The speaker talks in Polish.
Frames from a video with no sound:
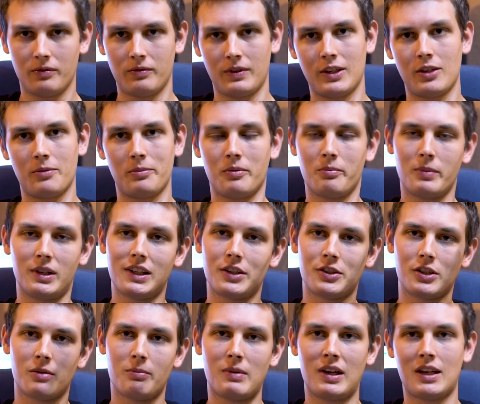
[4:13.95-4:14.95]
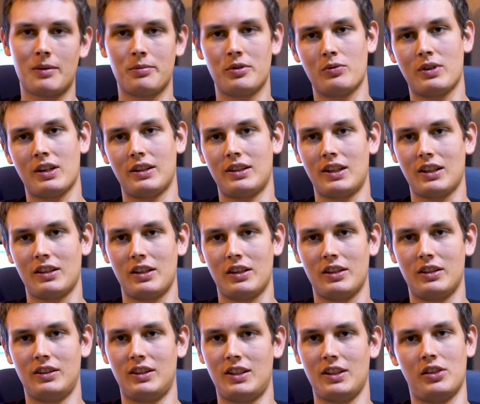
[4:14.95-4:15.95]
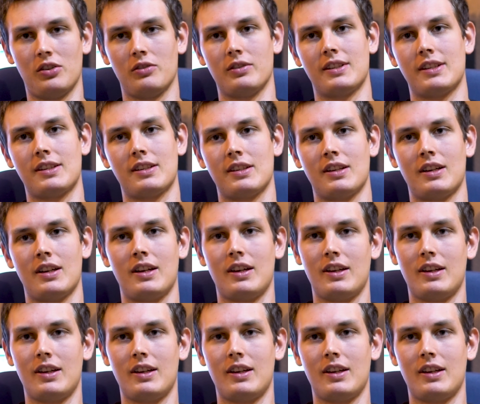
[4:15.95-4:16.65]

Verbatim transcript: Wiadomo, menedżer ma na przykład takich tysiąc